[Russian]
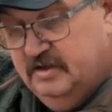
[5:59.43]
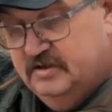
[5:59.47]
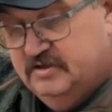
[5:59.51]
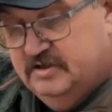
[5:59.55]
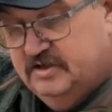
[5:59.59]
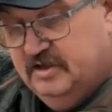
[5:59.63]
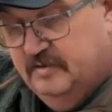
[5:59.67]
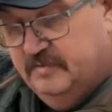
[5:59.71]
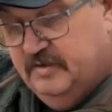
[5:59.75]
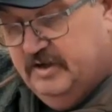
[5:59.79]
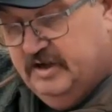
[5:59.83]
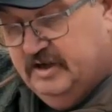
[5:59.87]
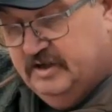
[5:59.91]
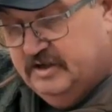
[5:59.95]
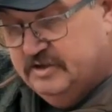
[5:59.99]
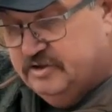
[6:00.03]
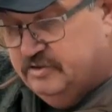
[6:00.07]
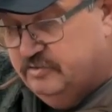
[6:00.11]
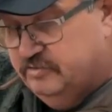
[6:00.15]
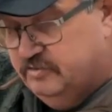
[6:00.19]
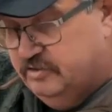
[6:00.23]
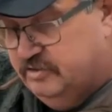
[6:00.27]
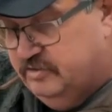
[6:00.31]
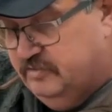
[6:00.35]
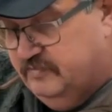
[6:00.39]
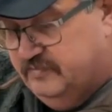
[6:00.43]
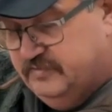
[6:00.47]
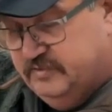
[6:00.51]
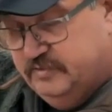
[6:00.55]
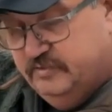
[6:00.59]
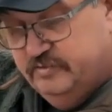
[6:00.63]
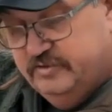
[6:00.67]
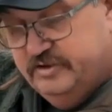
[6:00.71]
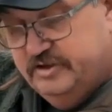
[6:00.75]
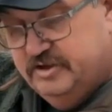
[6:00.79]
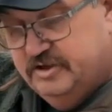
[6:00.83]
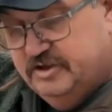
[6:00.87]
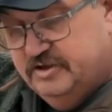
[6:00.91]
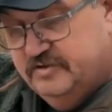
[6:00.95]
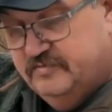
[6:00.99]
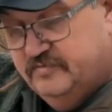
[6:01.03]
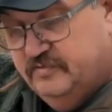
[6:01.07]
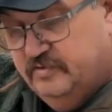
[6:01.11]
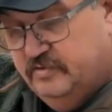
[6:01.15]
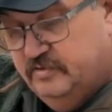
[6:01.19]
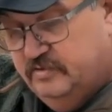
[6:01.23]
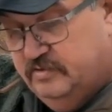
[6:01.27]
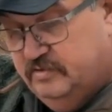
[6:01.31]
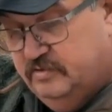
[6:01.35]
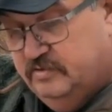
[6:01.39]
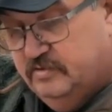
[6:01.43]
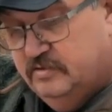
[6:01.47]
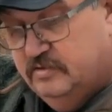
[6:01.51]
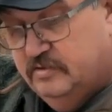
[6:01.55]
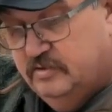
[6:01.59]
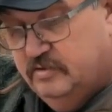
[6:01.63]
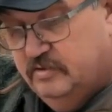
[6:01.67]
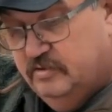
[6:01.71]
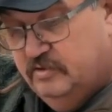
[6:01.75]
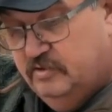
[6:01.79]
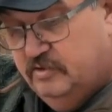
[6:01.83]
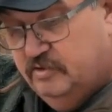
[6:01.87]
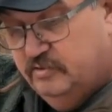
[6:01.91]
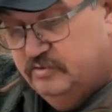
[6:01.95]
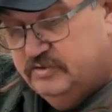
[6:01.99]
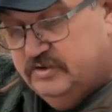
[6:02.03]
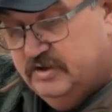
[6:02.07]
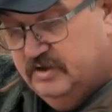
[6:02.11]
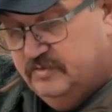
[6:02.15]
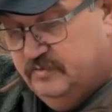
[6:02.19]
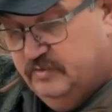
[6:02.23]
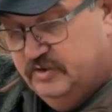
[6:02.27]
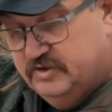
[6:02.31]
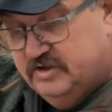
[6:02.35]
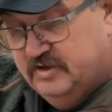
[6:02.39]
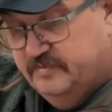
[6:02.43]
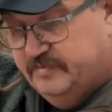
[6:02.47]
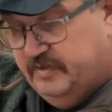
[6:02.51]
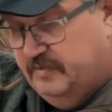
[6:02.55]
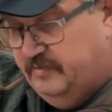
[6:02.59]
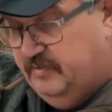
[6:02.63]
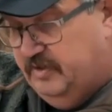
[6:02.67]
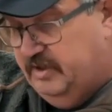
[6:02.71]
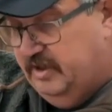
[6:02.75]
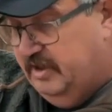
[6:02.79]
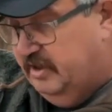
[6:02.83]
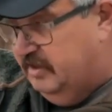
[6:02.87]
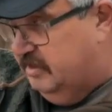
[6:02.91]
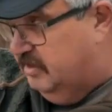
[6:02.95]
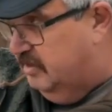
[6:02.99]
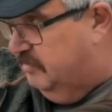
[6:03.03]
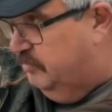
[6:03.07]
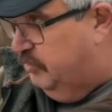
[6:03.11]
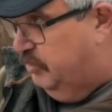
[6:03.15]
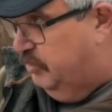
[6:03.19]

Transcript: Чем хорошо, что в случае чего э, грузик можно поменять на